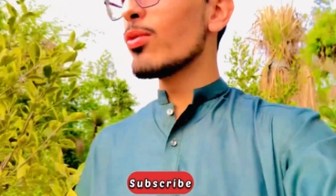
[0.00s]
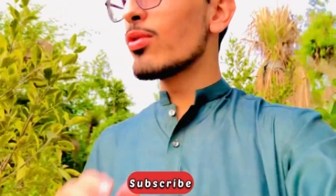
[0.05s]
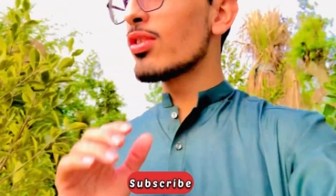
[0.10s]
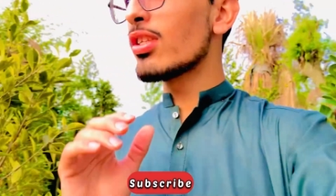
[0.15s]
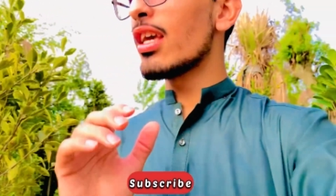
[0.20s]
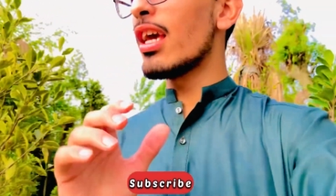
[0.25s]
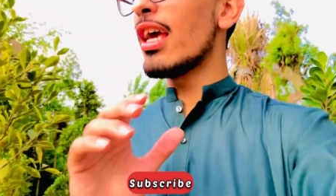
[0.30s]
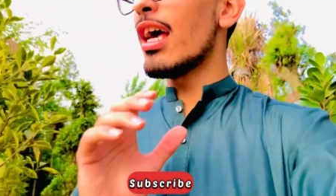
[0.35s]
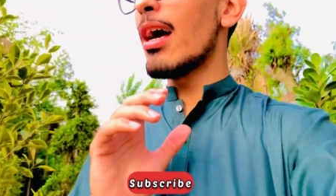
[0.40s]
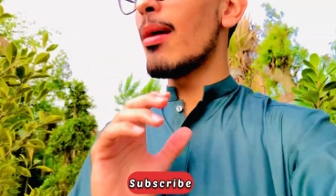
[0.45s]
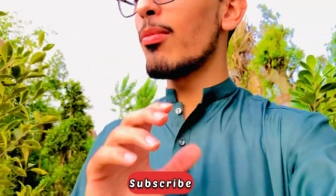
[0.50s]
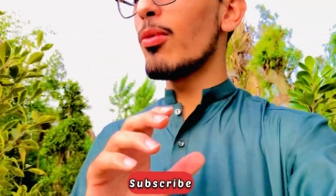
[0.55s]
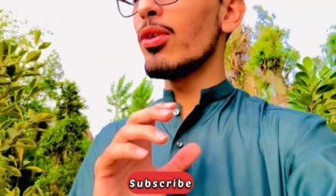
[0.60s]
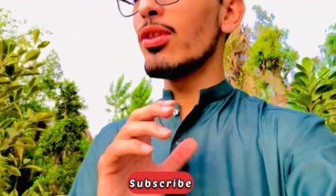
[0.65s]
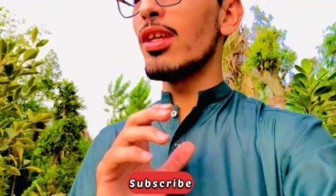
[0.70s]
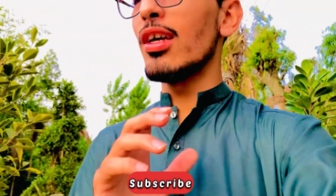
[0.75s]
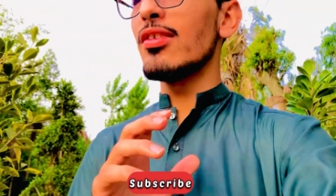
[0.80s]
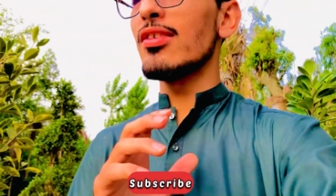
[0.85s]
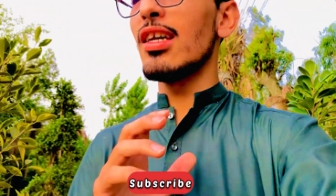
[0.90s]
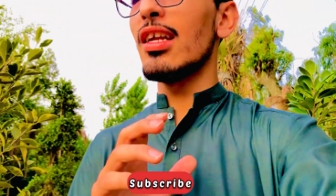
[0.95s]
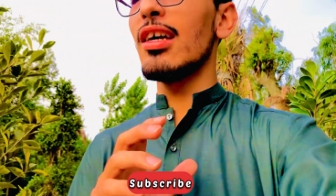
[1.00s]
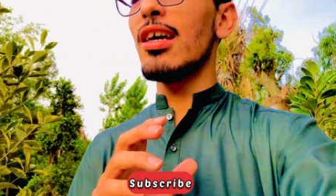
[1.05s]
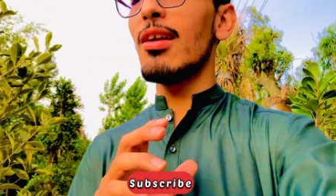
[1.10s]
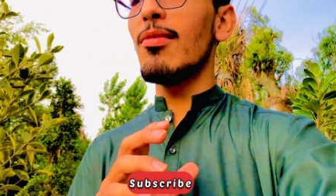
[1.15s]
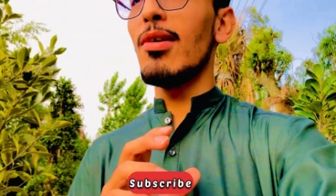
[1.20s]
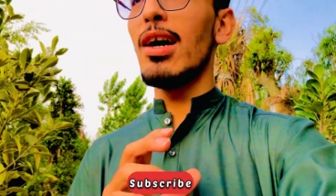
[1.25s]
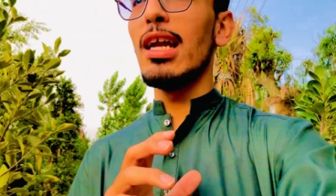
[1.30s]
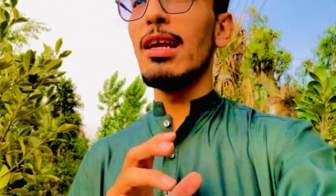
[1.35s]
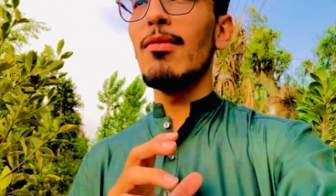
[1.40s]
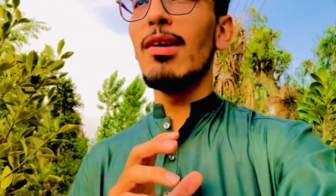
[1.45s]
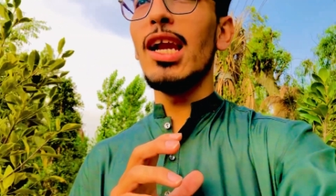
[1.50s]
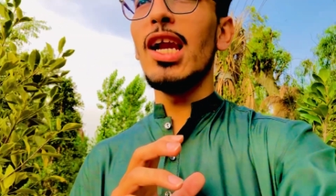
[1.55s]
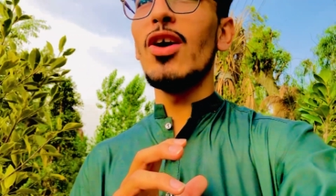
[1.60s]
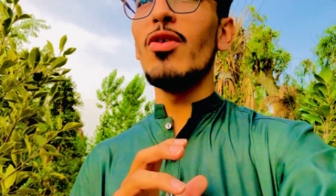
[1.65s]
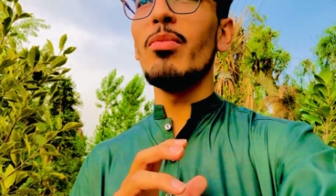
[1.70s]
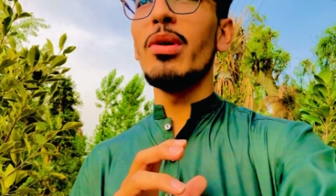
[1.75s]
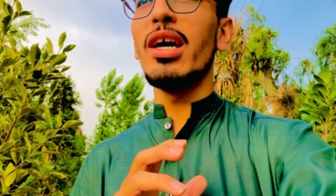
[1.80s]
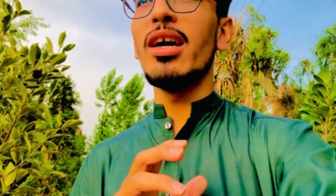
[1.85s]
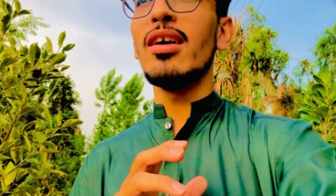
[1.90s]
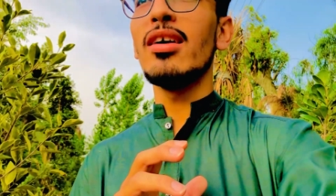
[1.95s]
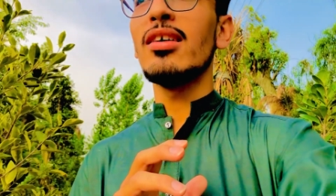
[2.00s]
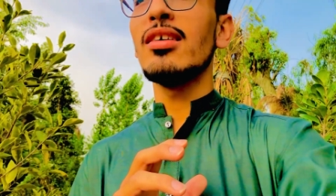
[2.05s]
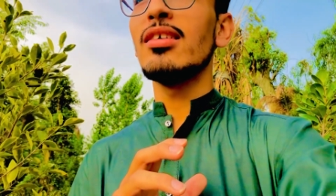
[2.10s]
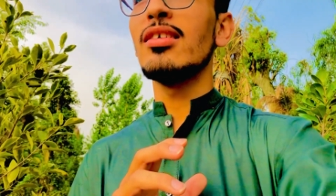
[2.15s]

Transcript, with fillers: उसके आपको दर्शन करवाने वाला हूँ मैं